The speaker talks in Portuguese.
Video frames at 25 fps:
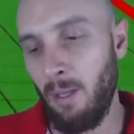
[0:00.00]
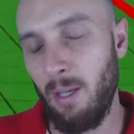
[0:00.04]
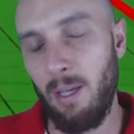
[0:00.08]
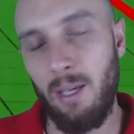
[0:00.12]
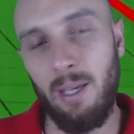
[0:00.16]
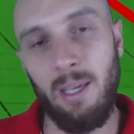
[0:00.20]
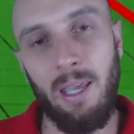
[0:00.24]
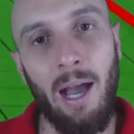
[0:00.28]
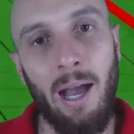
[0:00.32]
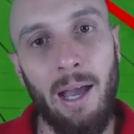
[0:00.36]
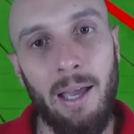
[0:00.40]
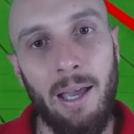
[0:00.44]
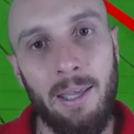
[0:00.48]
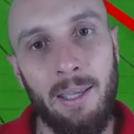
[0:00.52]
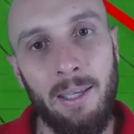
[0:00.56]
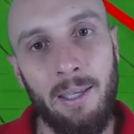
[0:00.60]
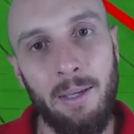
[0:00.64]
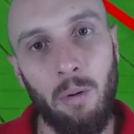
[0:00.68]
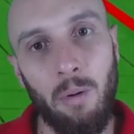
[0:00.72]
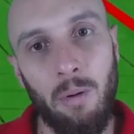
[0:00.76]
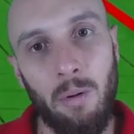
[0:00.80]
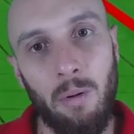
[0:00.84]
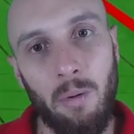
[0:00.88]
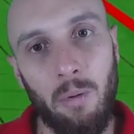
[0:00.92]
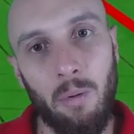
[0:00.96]
E aí,
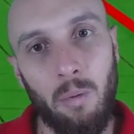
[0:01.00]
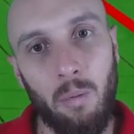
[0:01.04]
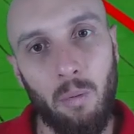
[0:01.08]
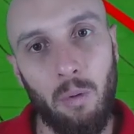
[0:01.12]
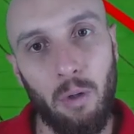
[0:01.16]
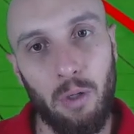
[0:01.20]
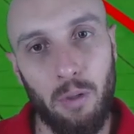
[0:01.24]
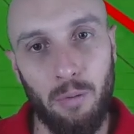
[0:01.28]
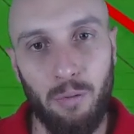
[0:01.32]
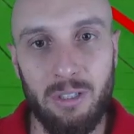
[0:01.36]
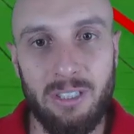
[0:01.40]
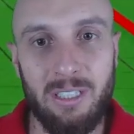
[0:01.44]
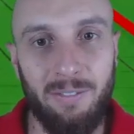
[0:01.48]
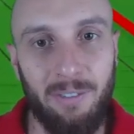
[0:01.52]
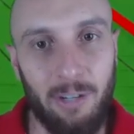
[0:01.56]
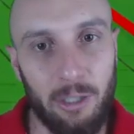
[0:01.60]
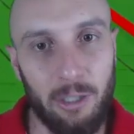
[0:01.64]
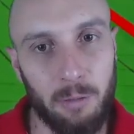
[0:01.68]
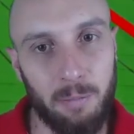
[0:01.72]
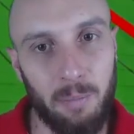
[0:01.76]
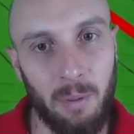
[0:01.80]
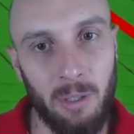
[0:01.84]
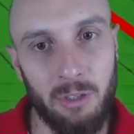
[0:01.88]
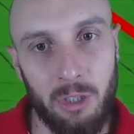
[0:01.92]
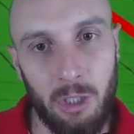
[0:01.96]
quando você faz o
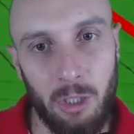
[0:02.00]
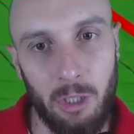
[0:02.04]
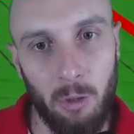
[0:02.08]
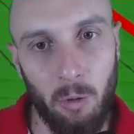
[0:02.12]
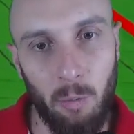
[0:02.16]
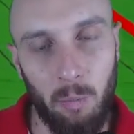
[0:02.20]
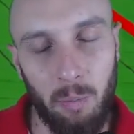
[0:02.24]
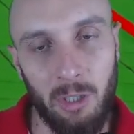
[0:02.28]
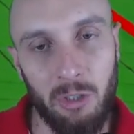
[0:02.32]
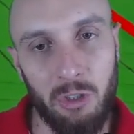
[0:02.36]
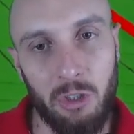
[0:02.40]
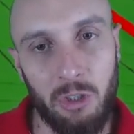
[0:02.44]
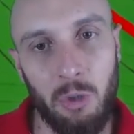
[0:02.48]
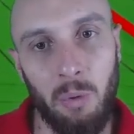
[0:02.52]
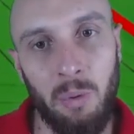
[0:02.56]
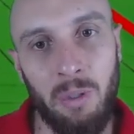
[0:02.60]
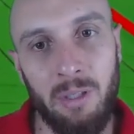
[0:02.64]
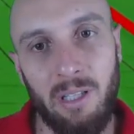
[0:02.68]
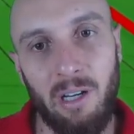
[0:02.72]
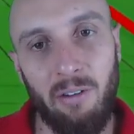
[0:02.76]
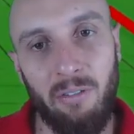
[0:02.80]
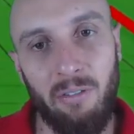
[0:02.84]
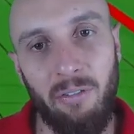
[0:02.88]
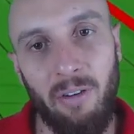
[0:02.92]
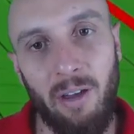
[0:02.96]
plantio, o plantio
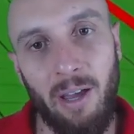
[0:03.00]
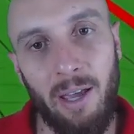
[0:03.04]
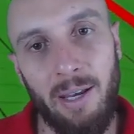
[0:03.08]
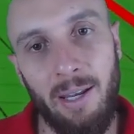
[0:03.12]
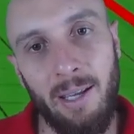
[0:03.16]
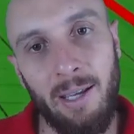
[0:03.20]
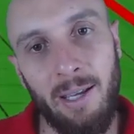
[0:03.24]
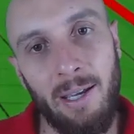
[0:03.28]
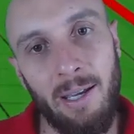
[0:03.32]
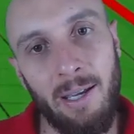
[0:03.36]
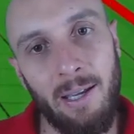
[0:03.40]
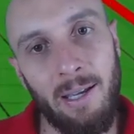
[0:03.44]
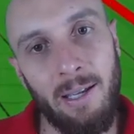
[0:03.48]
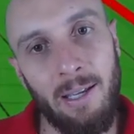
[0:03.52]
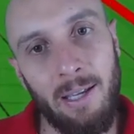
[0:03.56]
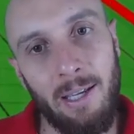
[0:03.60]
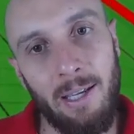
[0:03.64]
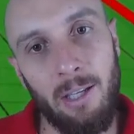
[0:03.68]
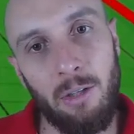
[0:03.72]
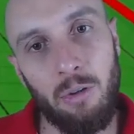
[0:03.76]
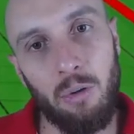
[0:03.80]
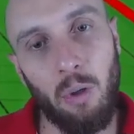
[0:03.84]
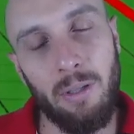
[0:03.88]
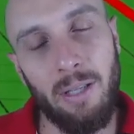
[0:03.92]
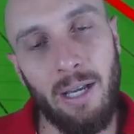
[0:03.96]
interfere em
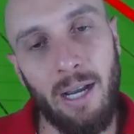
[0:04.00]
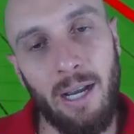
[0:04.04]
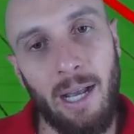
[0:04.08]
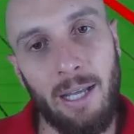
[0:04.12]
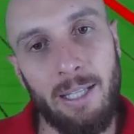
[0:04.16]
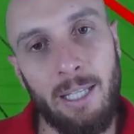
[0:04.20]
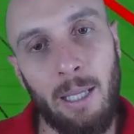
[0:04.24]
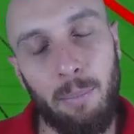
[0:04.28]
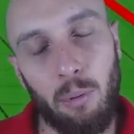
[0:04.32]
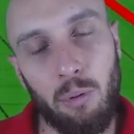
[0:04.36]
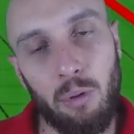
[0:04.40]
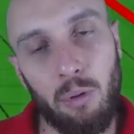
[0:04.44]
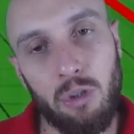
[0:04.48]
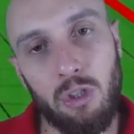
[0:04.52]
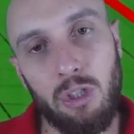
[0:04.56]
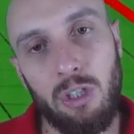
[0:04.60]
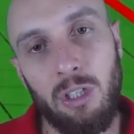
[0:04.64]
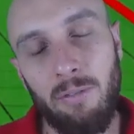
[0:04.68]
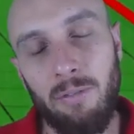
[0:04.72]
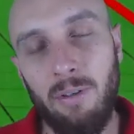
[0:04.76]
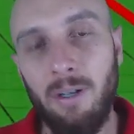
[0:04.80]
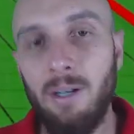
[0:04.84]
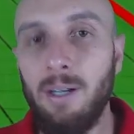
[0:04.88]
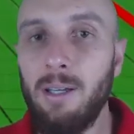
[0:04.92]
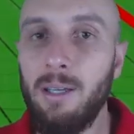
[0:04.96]
toda a cadeia
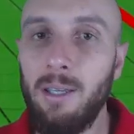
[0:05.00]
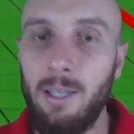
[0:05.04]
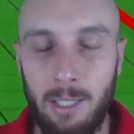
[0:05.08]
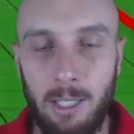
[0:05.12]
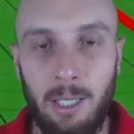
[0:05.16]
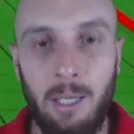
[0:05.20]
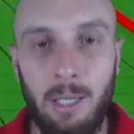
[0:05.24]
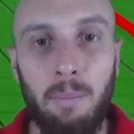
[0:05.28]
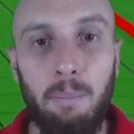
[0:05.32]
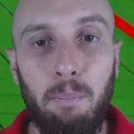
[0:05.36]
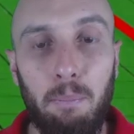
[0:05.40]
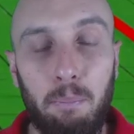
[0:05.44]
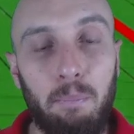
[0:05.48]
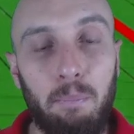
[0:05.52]
produtiva que,